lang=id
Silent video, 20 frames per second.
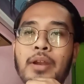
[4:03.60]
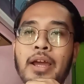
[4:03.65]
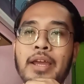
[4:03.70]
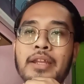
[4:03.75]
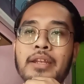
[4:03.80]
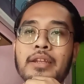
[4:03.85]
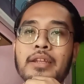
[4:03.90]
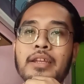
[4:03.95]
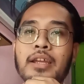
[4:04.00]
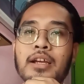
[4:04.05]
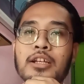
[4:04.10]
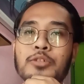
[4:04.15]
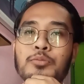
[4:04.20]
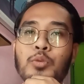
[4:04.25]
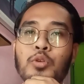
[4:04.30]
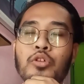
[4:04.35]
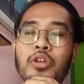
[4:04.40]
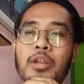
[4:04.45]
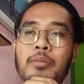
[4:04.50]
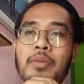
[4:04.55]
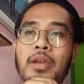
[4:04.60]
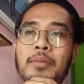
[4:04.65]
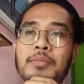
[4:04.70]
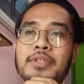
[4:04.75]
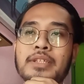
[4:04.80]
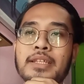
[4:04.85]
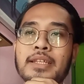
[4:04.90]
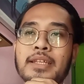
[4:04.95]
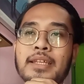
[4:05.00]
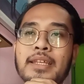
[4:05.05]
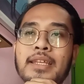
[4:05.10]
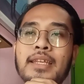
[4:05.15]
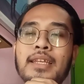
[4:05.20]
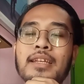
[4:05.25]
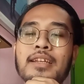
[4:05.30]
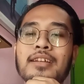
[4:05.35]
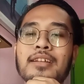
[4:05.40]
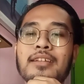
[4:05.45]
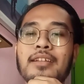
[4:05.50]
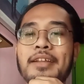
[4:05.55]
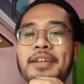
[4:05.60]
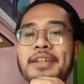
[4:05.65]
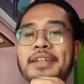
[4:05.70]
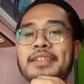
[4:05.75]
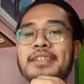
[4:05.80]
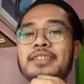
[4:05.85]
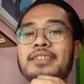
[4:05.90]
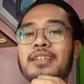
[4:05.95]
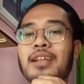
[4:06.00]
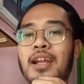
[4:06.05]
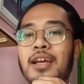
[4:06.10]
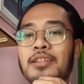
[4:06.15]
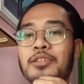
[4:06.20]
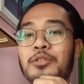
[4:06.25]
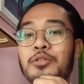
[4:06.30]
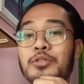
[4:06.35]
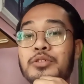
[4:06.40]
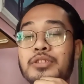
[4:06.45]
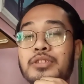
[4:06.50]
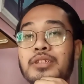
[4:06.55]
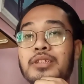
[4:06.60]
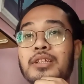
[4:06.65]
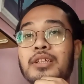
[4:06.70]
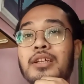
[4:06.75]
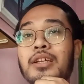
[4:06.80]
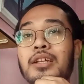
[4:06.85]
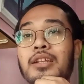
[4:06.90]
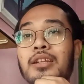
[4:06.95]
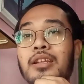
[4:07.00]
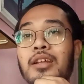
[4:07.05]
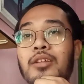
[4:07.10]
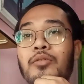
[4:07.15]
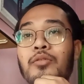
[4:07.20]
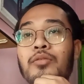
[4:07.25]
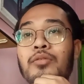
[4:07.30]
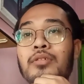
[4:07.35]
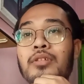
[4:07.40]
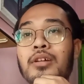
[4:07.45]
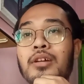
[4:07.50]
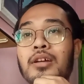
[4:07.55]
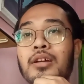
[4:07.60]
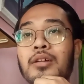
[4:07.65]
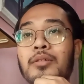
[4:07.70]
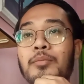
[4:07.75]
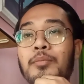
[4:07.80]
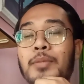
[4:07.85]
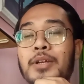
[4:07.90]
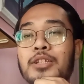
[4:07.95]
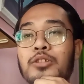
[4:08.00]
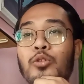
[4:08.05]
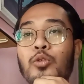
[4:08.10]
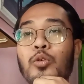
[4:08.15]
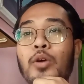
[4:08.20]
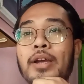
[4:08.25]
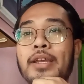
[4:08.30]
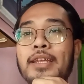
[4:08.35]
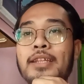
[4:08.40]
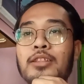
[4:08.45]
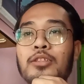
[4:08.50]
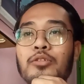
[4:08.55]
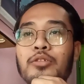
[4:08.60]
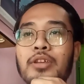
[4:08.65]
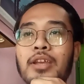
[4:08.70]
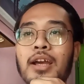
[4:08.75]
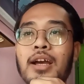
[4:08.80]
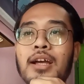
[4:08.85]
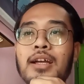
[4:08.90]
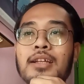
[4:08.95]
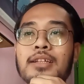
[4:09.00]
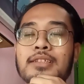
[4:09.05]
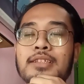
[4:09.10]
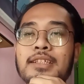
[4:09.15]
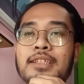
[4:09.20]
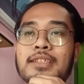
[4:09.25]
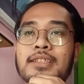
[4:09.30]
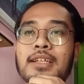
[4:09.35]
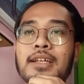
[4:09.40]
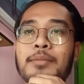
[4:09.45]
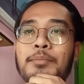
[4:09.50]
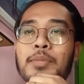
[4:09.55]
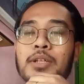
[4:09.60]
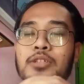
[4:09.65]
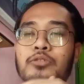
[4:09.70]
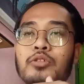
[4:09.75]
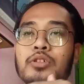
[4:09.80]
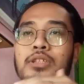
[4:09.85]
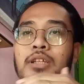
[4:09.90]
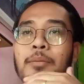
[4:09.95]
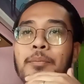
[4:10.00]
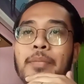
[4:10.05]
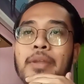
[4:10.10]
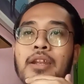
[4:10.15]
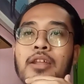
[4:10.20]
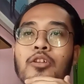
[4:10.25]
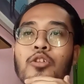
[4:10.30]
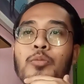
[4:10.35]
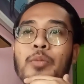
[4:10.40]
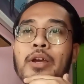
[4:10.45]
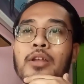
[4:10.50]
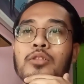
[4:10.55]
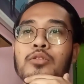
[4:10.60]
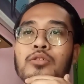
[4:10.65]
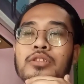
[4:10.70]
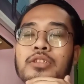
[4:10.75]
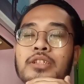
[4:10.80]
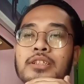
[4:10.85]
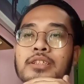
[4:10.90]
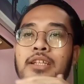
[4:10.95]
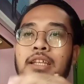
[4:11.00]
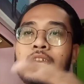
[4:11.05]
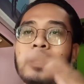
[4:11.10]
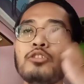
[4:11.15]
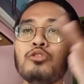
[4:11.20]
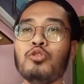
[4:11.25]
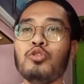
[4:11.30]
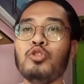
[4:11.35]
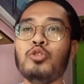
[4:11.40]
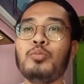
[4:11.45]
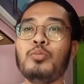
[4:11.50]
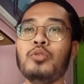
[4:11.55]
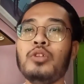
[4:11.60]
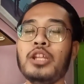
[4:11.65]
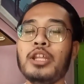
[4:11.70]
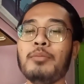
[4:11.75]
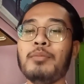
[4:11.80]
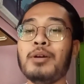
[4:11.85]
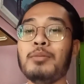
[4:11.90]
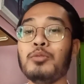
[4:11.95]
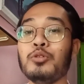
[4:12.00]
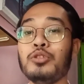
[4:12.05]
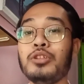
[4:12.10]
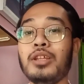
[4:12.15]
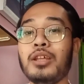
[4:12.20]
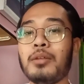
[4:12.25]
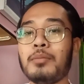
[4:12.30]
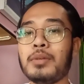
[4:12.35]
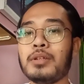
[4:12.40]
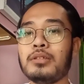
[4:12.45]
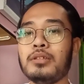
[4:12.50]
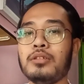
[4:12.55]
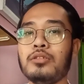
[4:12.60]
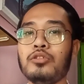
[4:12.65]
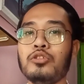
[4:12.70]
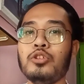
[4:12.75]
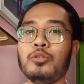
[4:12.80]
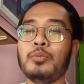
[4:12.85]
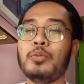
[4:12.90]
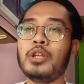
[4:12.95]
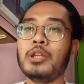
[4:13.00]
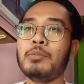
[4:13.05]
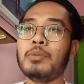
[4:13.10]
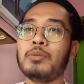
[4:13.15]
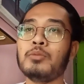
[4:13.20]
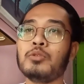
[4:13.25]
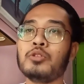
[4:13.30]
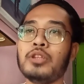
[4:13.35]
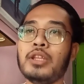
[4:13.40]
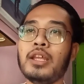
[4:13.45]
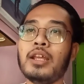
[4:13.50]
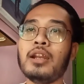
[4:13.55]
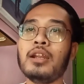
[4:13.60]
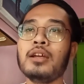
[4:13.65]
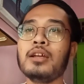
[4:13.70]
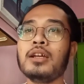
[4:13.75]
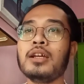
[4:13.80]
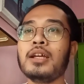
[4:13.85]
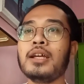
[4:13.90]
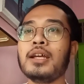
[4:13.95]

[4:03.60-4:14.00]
Pride yang 10.000 mcg dan isi 100 dan uh, pas gua hitung ya sisa pas gua sampai di rumah itu sisanya 75 butir masih 75 butir